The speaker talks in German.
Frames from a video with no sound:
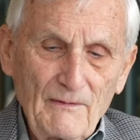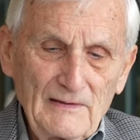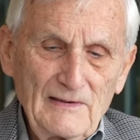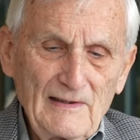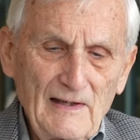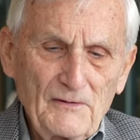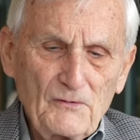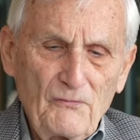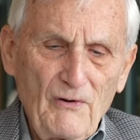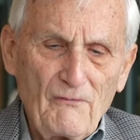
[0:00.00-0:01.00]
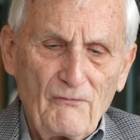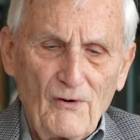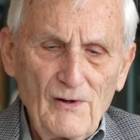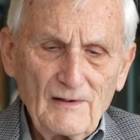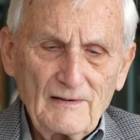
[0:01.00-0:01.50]
wenn man die dann so
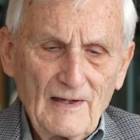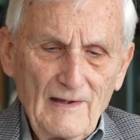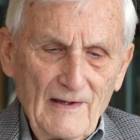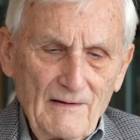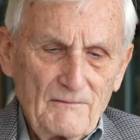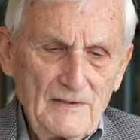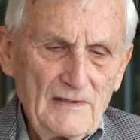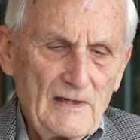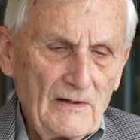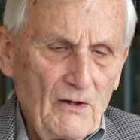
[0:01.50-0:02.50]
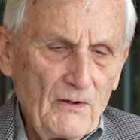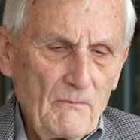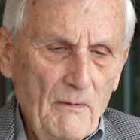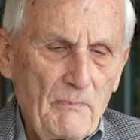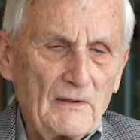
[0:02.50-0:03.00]
verfolgt, wie die dann auch
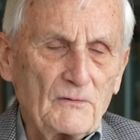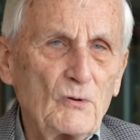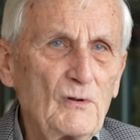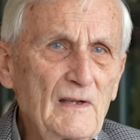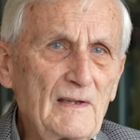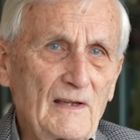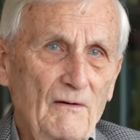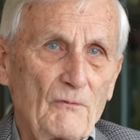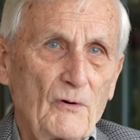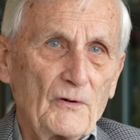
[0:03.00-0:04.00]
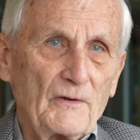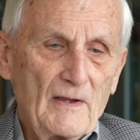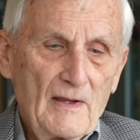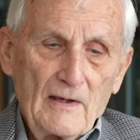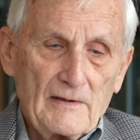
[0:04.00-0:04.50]
immer persönlicher wurden,
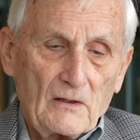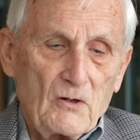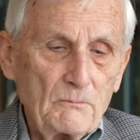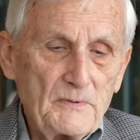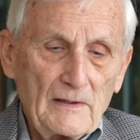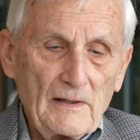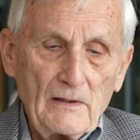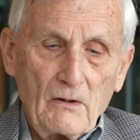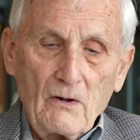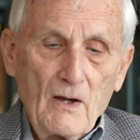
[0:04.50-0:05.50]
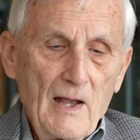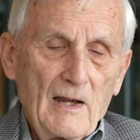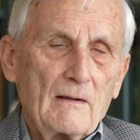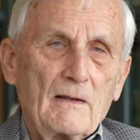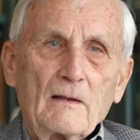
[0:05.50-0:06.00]
da kommt ja dann auch
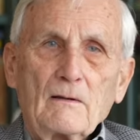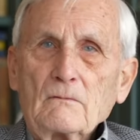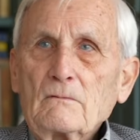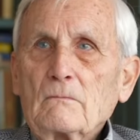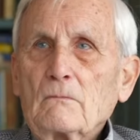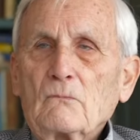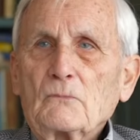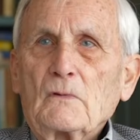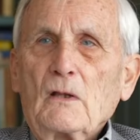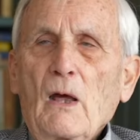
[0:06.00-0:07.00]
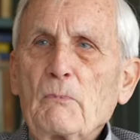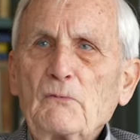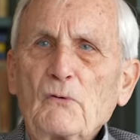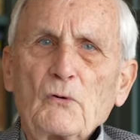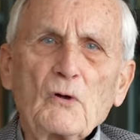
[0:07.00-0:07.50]
äh, dann habe
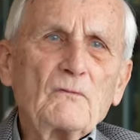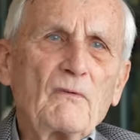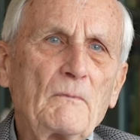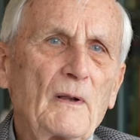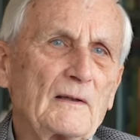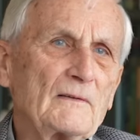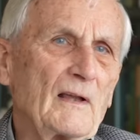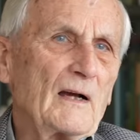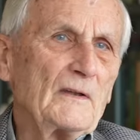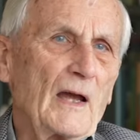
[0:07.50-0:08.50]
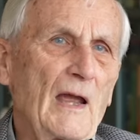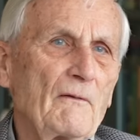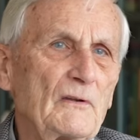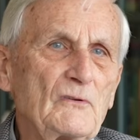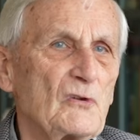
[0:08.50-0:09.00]
ich wohl irgendwann mal gesagt,
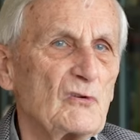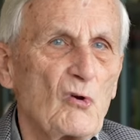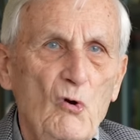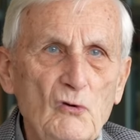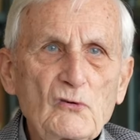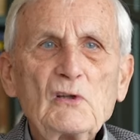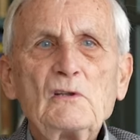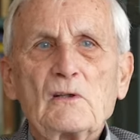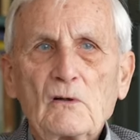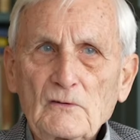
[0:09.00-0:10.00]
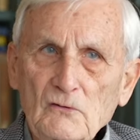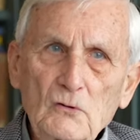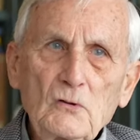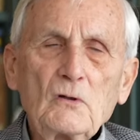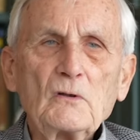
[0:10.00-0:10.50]
naja, wenn Sie so sind und
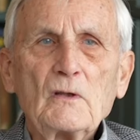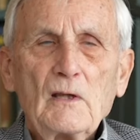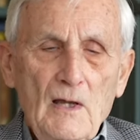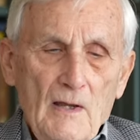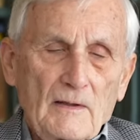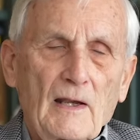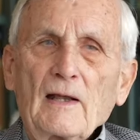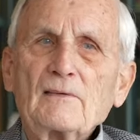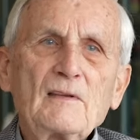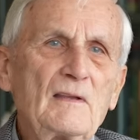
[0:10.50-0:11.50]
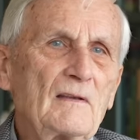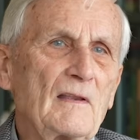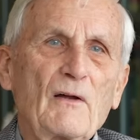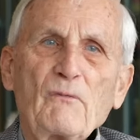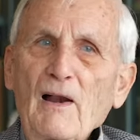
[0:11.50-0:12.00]
so. Und dann hat sie
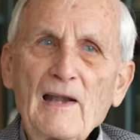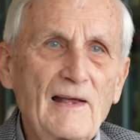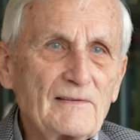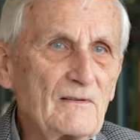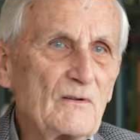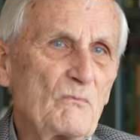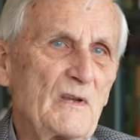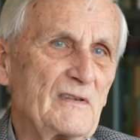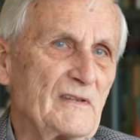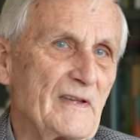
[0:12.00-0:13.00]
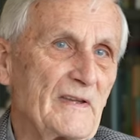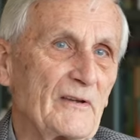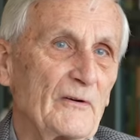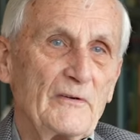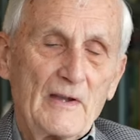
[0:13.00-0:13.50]
gesagt, verlassen Sie mich
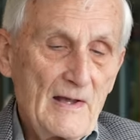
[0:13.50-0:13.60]
nicht. Und